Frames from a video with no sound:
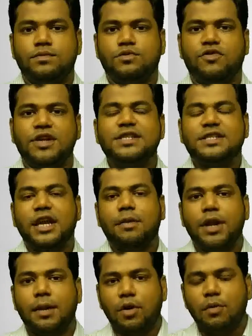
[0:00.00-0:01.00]
तो फ्रेंड जैसा कि
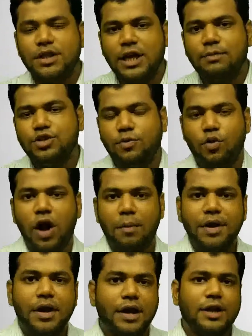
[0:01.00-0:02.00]
मैंने आपको बताया मुझे
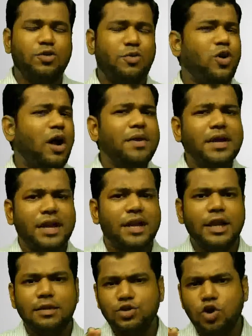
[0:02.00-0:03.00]
प्रोग्रामिंग करना है तो प्रोग्रामिंग करने
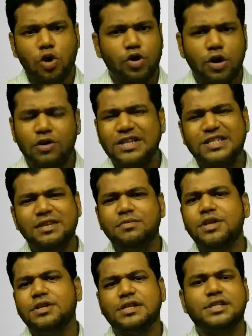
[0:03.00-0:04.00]
के लिए मुझे ऑटो किसी
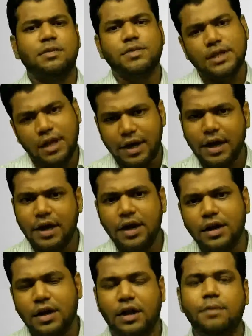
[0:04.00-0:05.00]
भी सिस्टम के साथ कनेक्ट नहीं
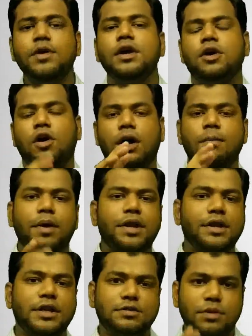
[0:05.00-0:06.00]
करना है और
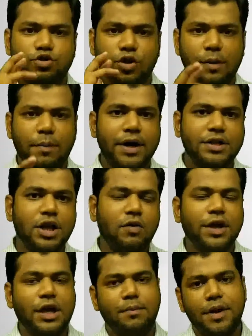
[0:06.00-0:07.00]
कंपनी ने इसमें जो कीपैड दिया
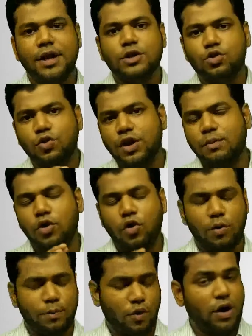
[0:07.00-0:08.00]
हुआ है कीपैड के थ्रू ही हम
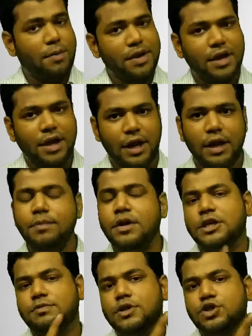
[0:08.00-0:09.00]
लोग प्रोग्रामिंग करेंगे
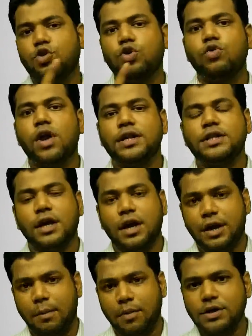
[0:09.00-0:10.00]
इसमें जीरो टू नाइन तक
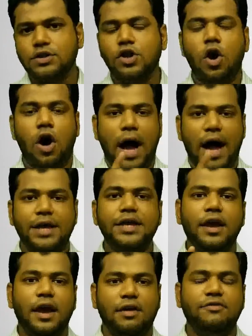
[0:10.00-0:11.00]
का नंबर्स आई
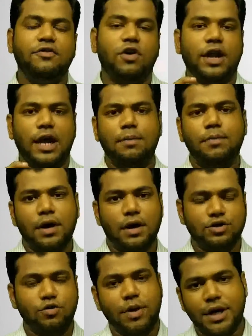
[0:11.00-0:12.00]
एफ और हेल्प का
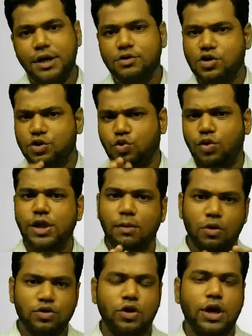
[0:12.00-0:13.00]
जो बटन है उसके थ्रू ही
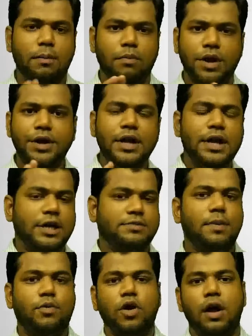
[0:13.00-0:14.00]
हम लोग जो है कंप्लीट
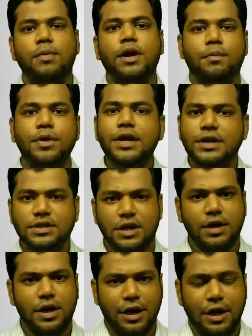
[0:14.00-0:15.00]
इसमें प्रोग्रामिंग अपनी
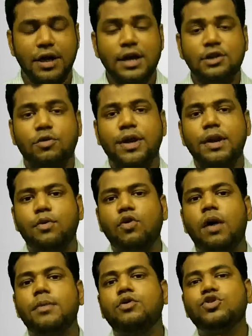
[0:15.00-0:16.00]
इंसर्ट करेंगे तो मैंने
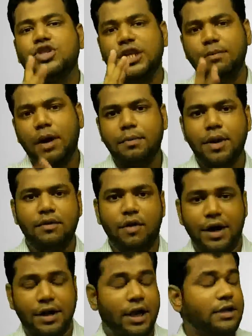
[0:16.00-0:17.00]
प्रोग्रामिंग को तीन पार्ट में
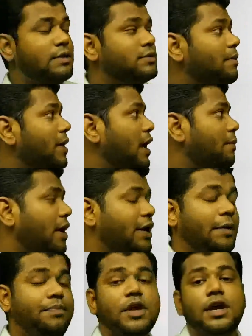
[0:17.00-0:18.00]
डिवाइड किया है सबसे पहला पार्ट
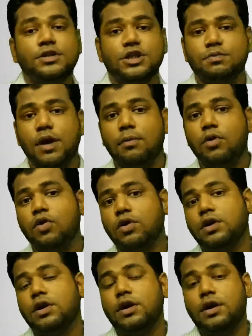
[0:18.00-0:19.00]
है जिसमें हम
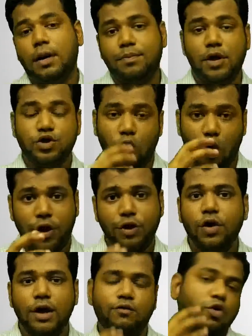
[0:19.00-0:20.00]
लोग अपना जो
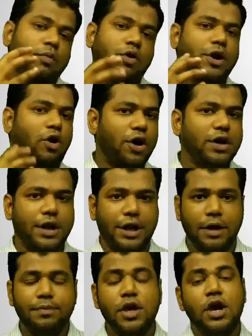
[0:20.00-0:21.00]
ऑडियो है वो हम लोग रिकॉर्ड
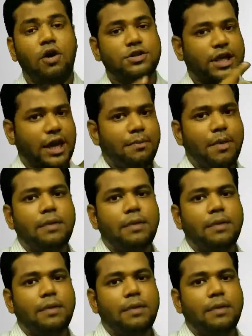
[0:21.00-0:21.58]
करेंगे और सेकेंड